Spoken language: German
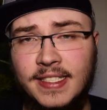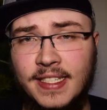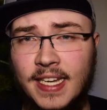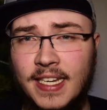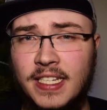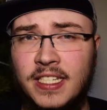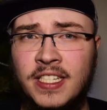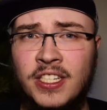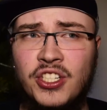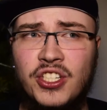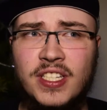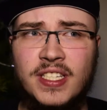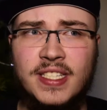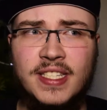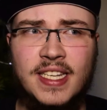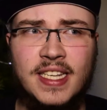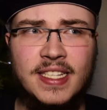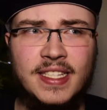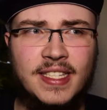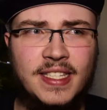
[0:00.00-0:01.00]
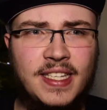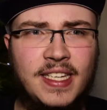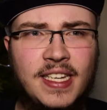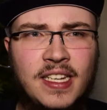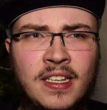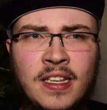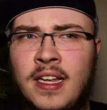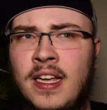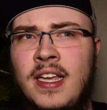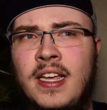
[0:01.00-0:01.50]
Technisch ist der
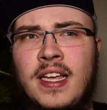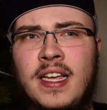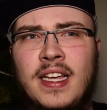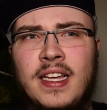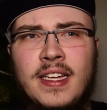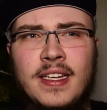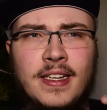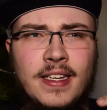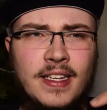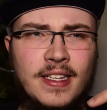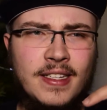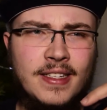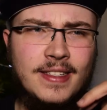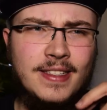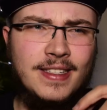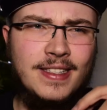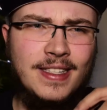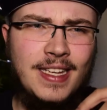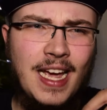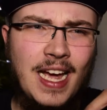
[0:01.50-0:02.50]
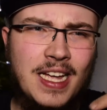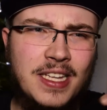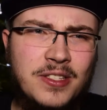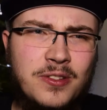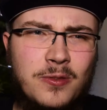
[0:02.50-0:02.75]
Stil ja,